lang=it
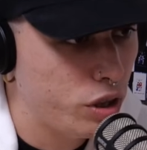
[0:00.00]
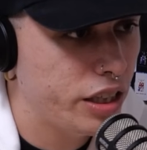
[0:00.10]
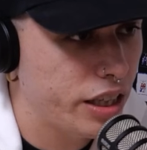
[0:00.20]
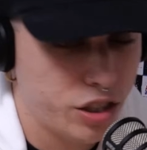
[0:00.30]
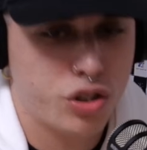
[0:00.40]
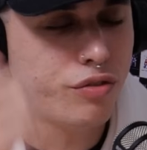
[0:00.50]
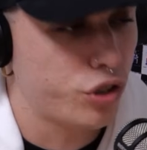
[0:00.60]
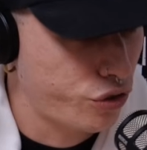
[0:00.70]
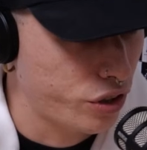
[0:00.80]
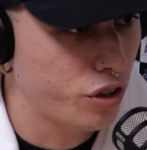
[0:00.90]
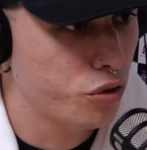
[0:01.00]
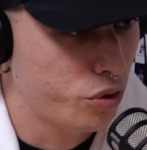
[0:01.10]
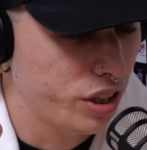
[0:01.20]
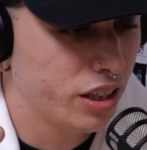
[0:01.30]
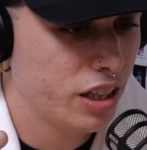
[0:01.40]
lì che ci facevano a
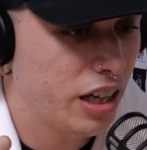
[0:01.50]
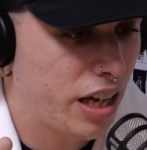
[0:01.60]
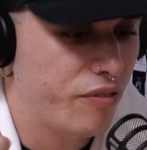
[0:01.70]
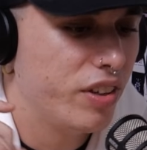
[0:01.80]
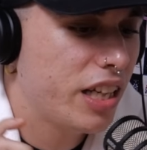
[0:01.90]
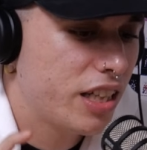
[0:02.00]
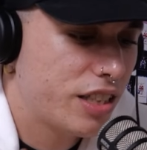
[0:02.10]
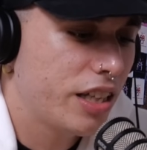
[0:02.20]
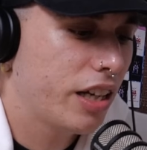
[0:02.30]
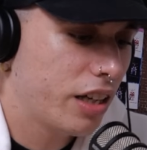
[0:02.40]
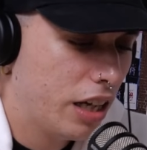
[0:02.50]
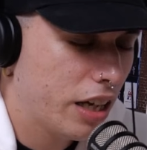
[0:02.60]
noi e vedere se,